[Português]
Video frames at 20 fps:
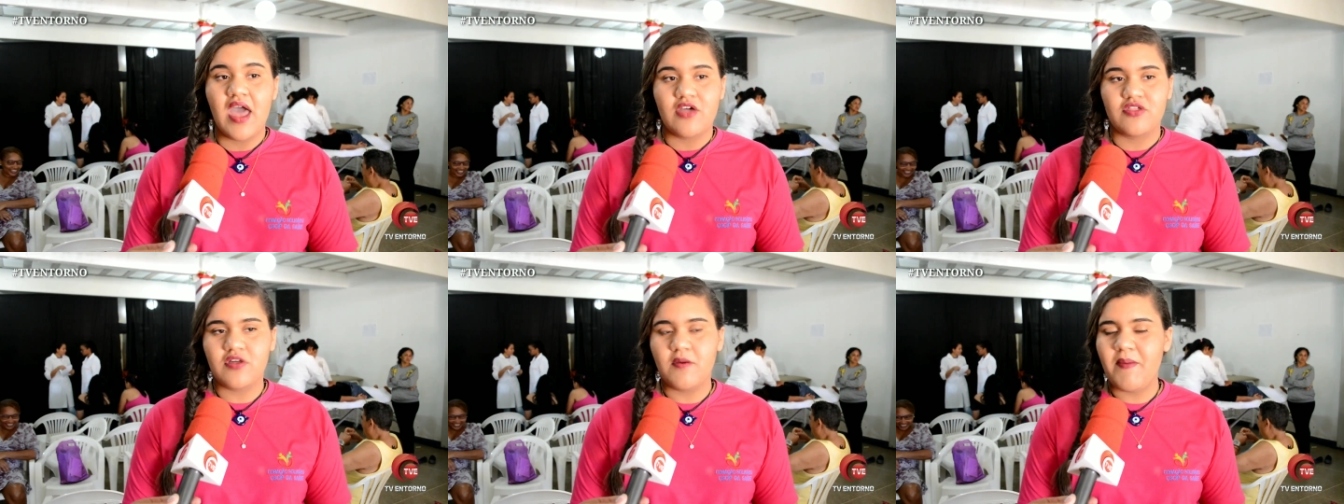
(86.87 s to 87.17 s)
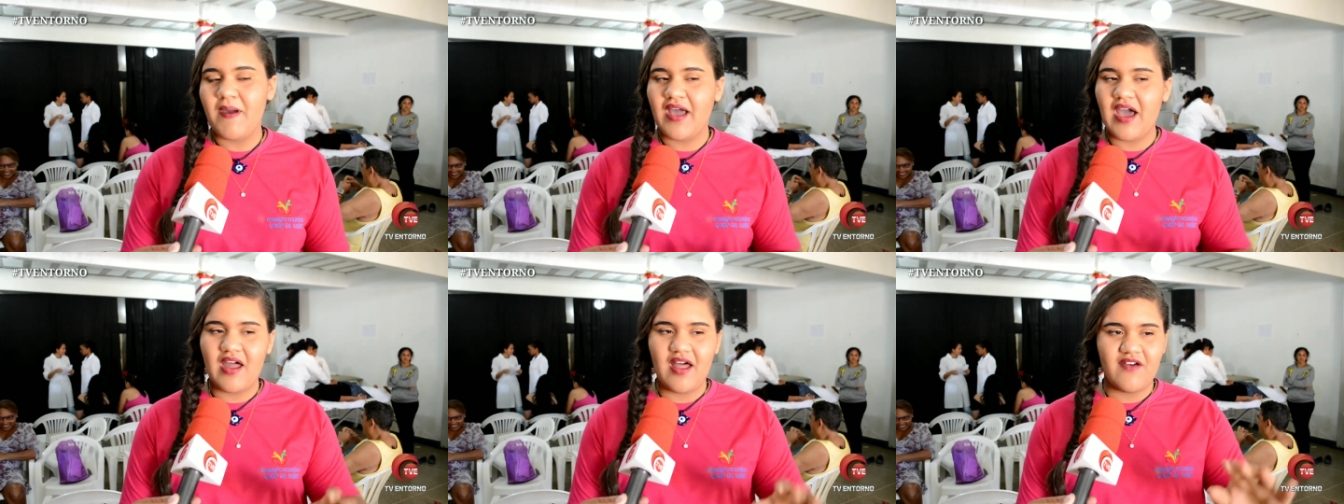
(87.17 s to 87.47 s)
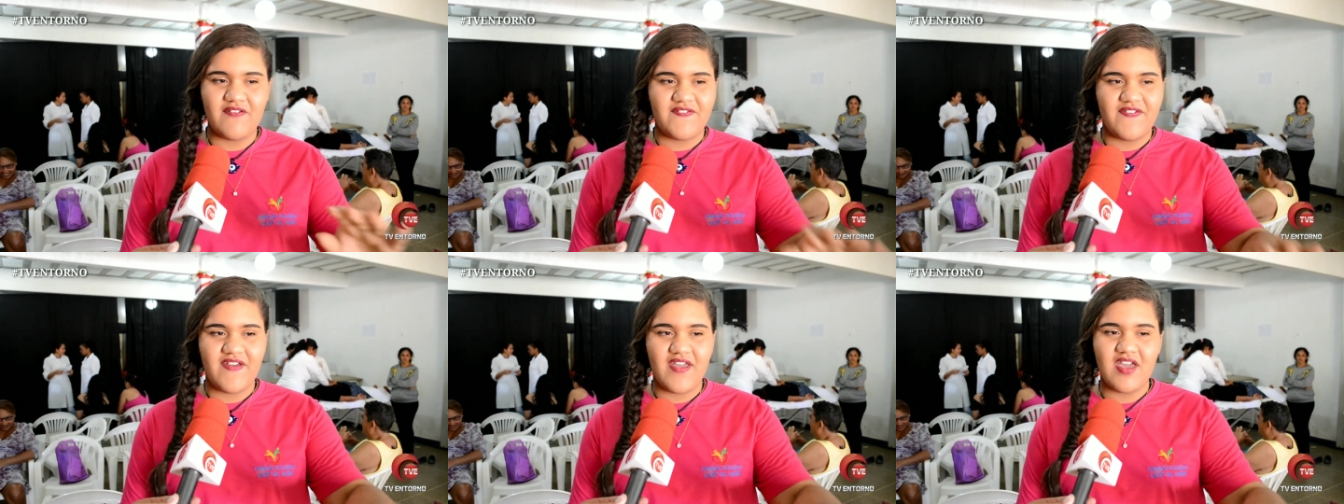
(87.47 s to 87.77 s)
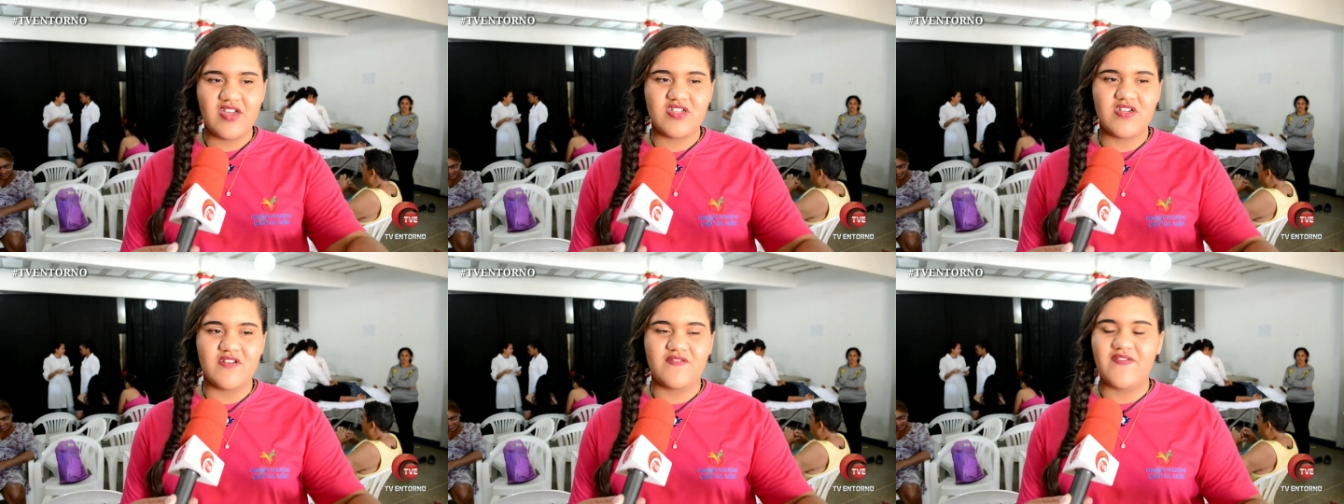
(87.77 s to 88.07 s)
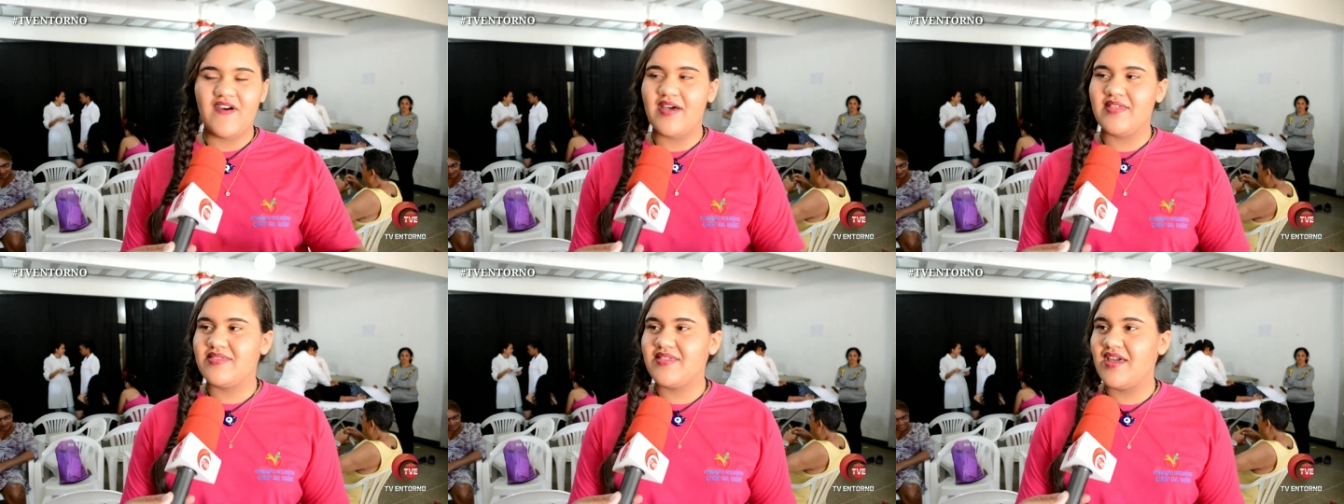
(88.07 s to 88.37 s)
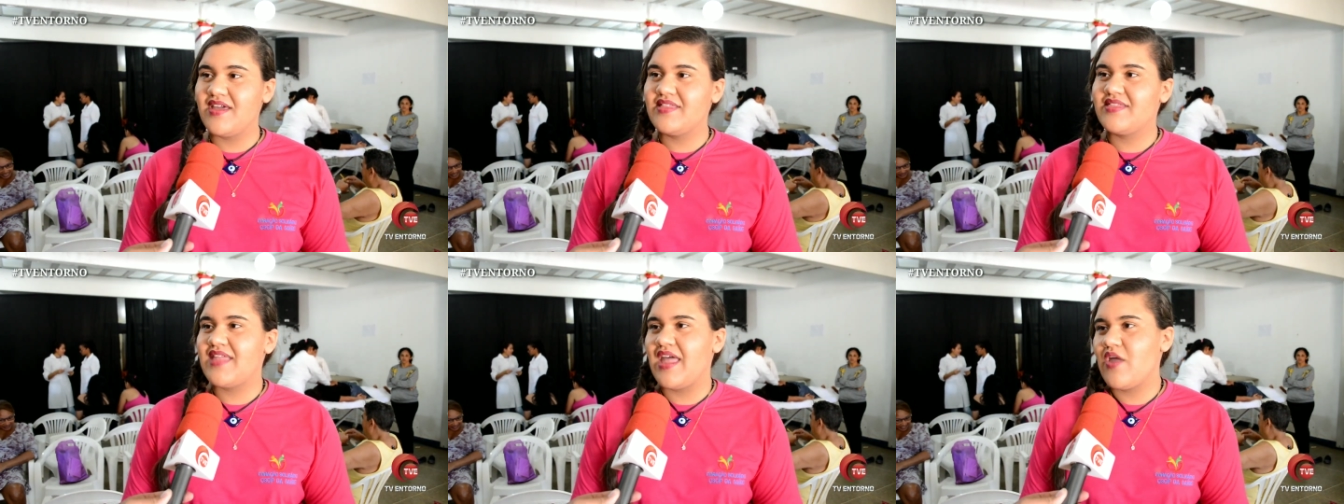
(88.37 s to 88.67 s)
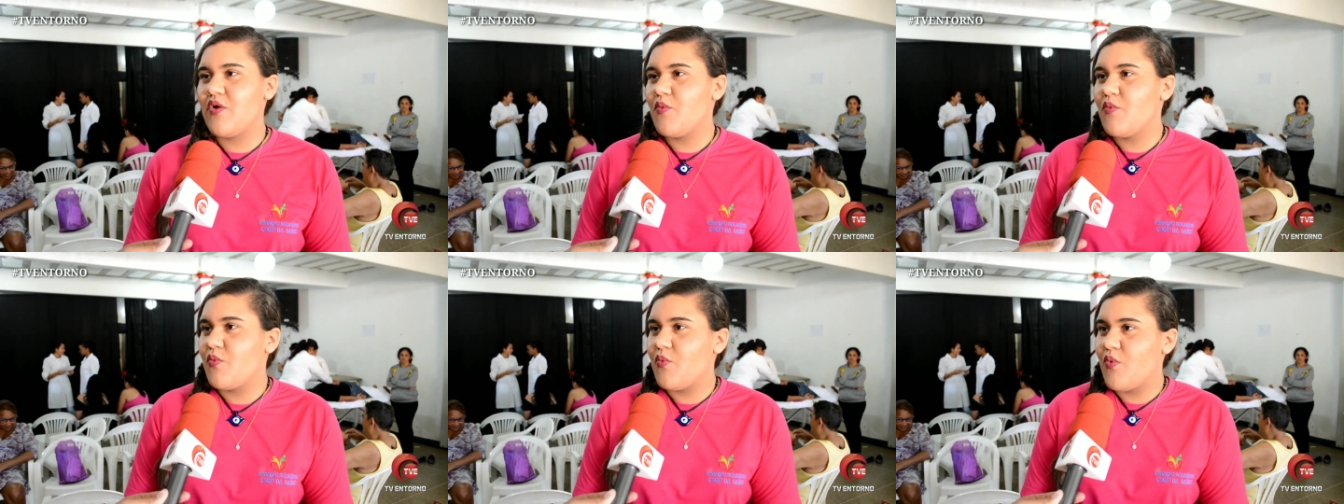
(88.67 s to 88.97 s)
Só pegar na ficha, fazer e
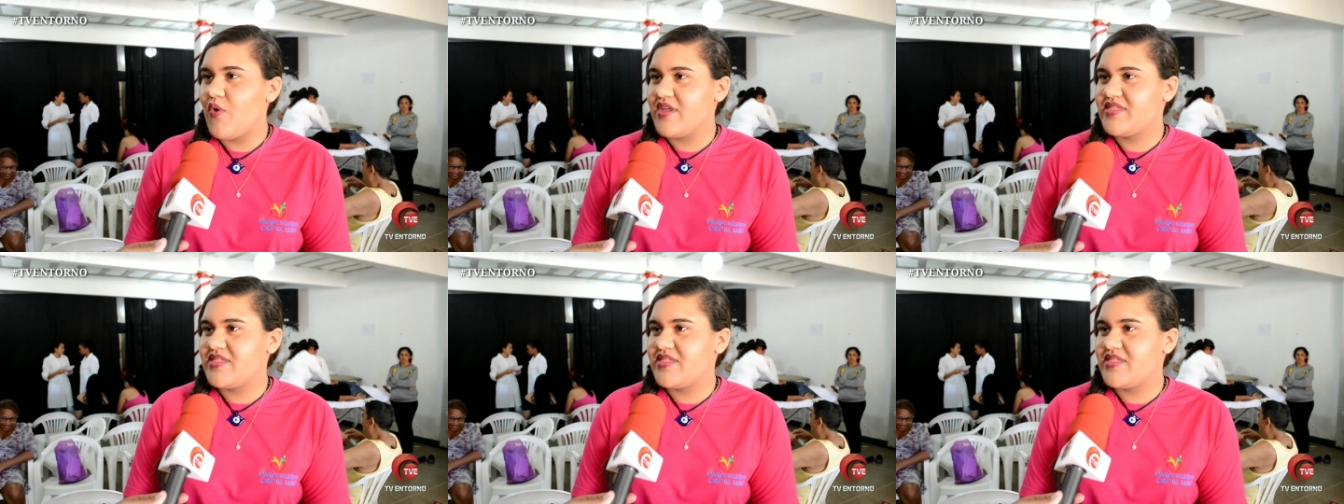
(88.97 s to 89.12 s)
tem um,